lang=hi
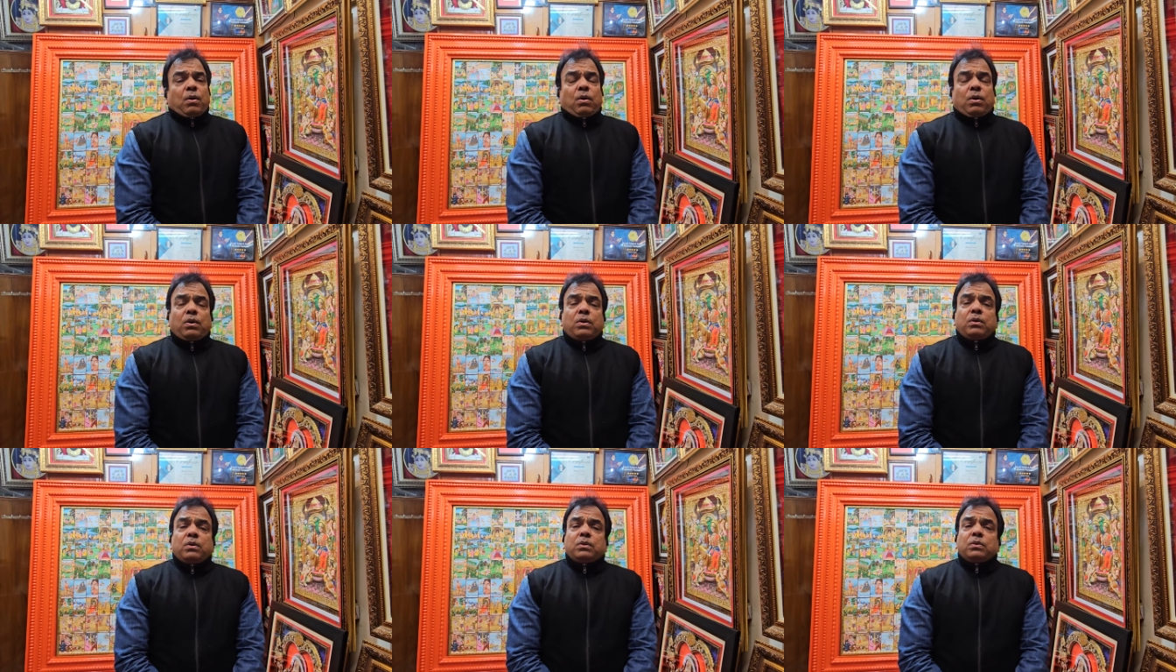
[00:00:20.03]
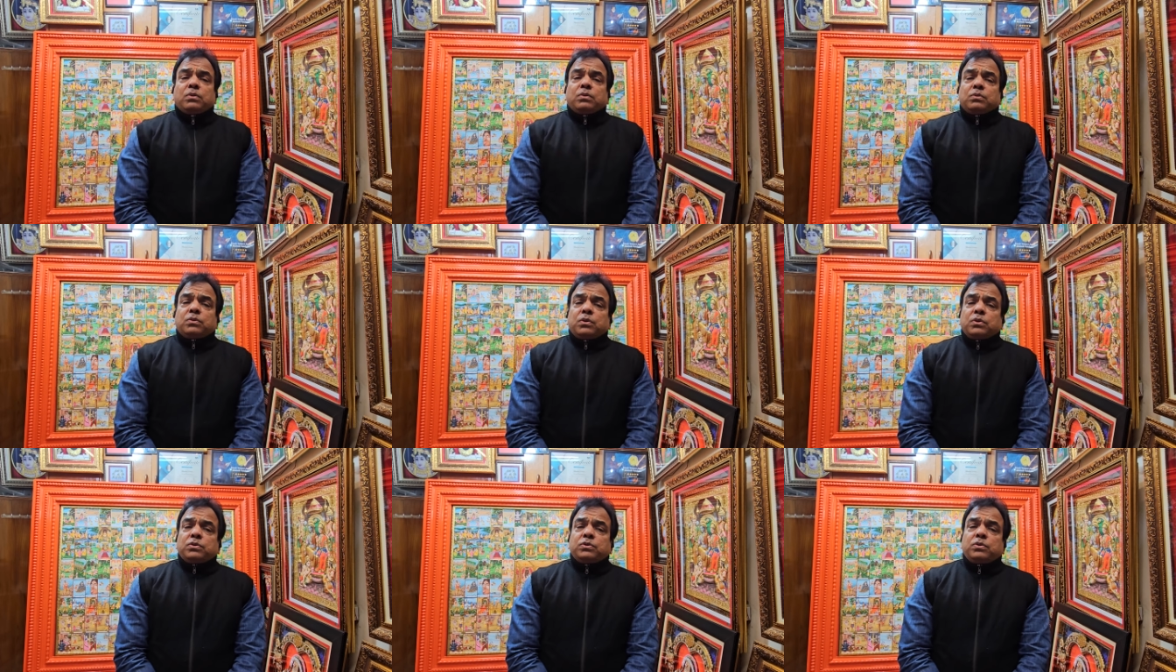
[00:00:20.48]
और
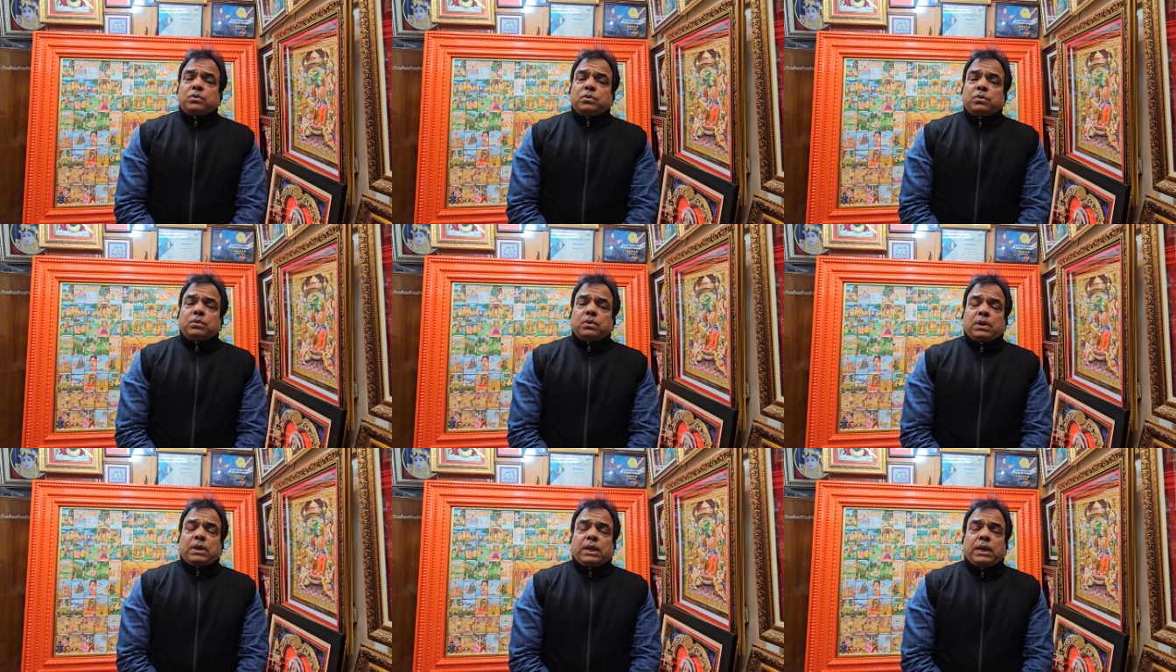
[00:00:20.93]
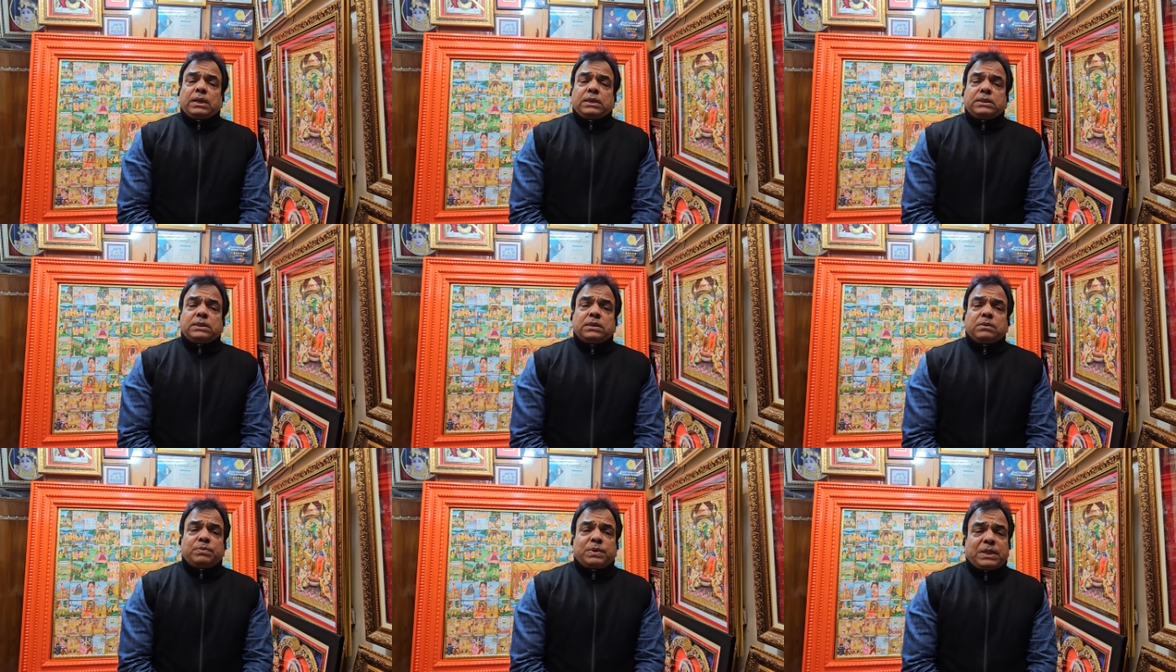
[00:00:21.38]
दोस्तों एक
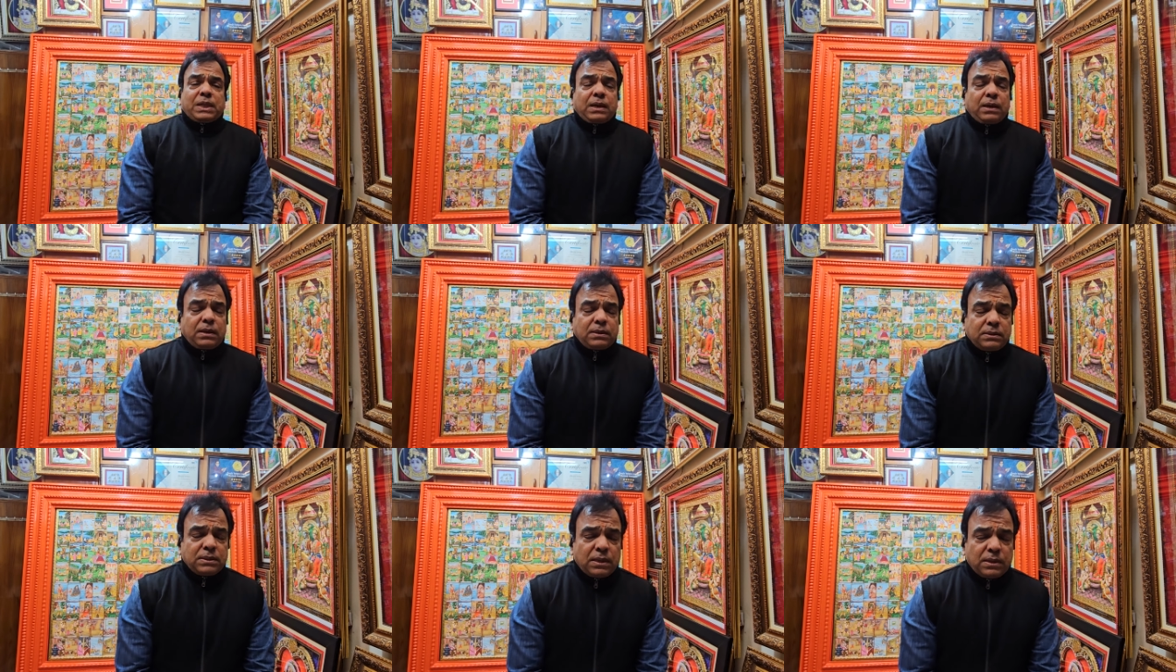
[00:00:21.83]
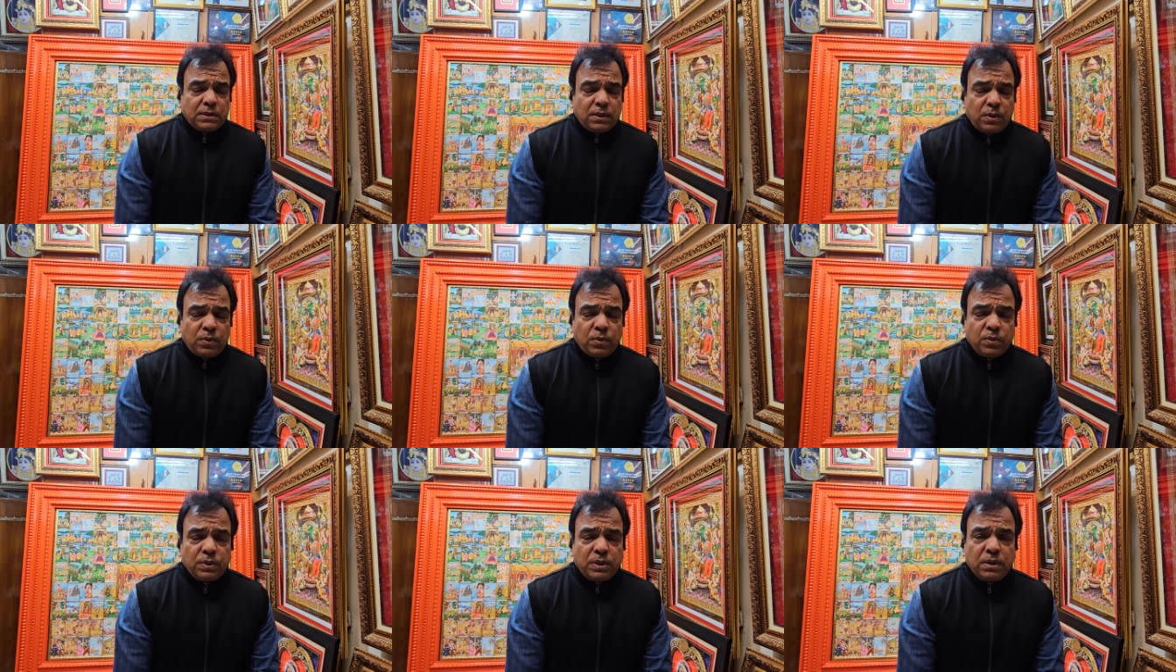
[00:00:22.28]
चीज़ बताना चाहता
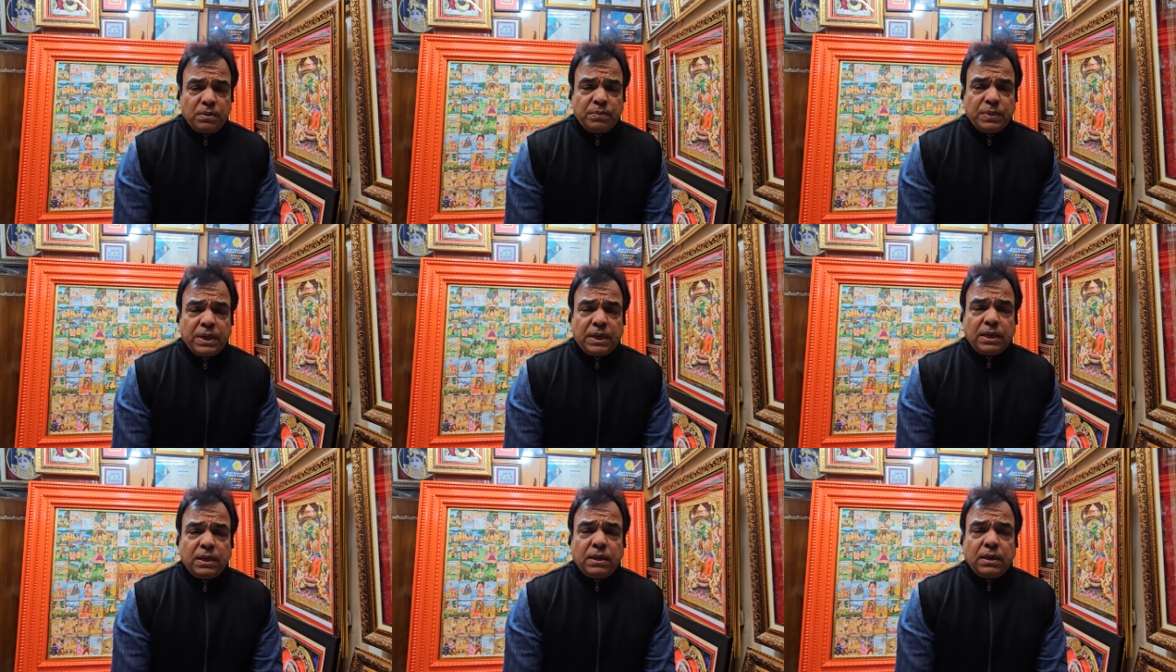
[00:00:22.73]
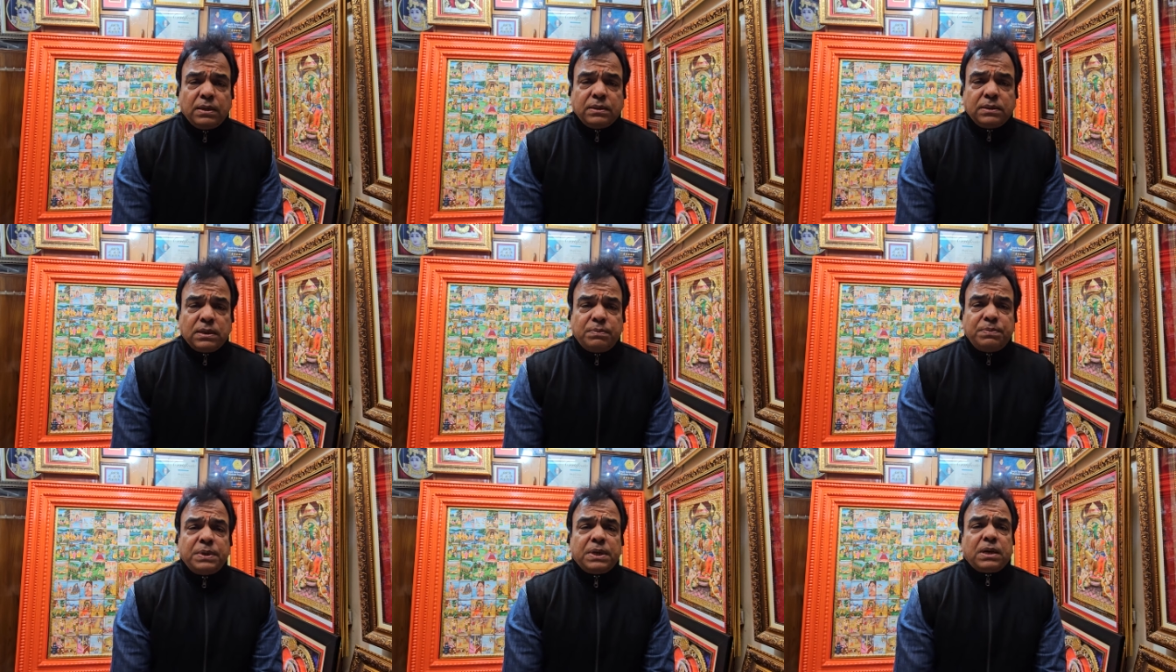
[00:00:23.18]
हूँ कि मैं
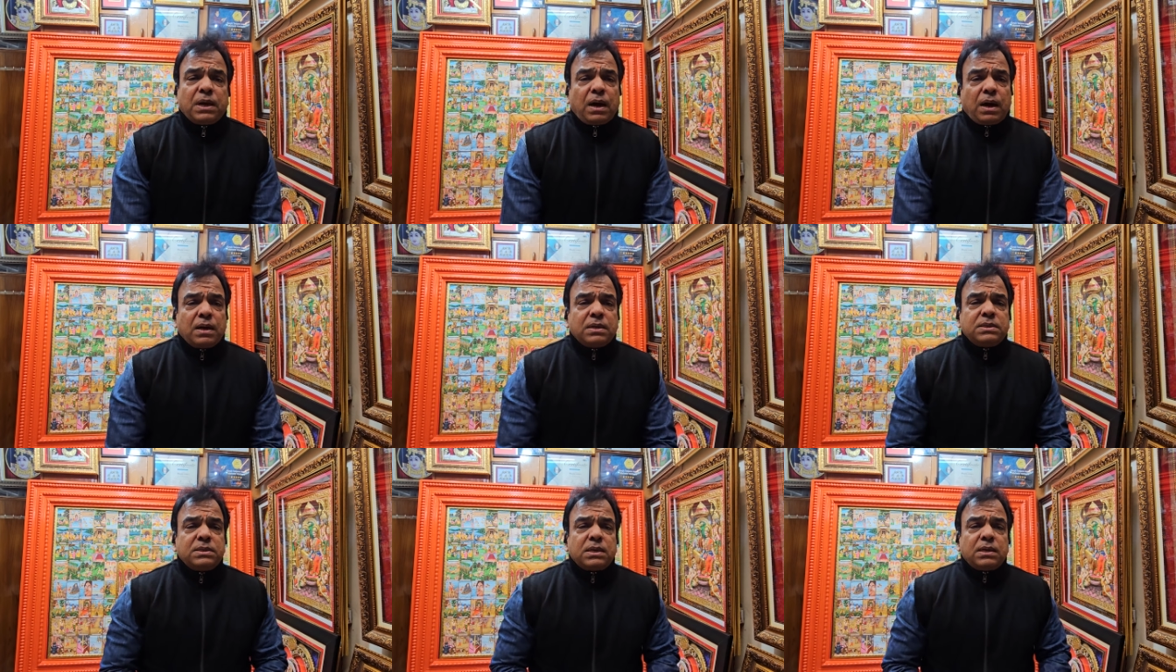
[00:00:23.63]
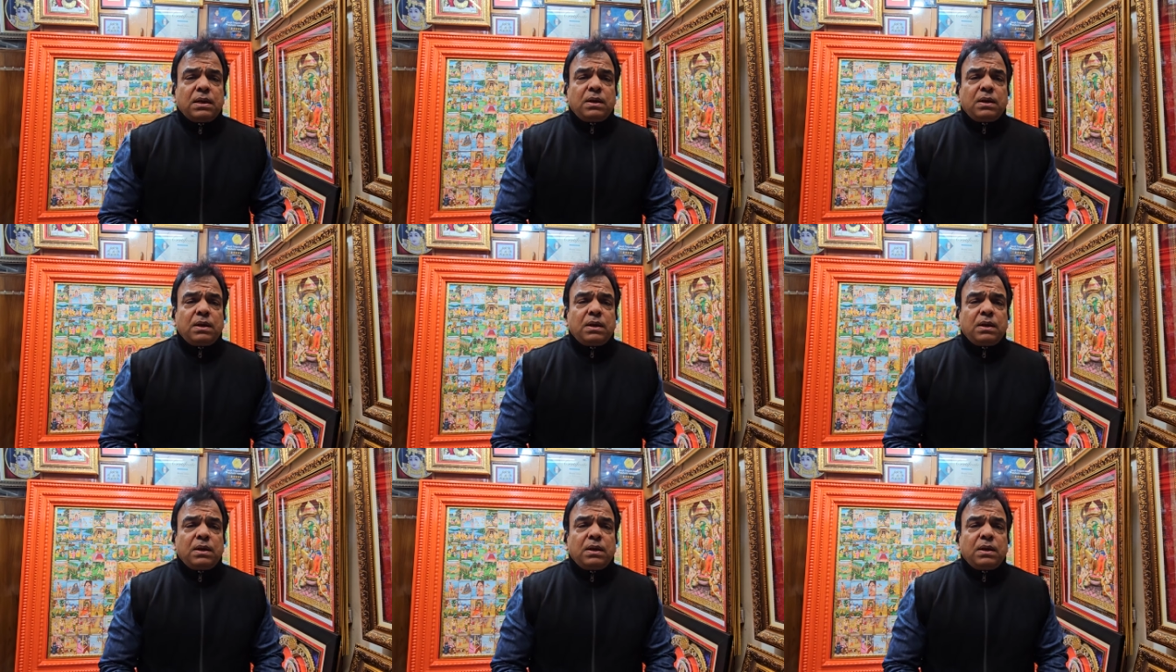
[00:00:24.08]
जब ये कार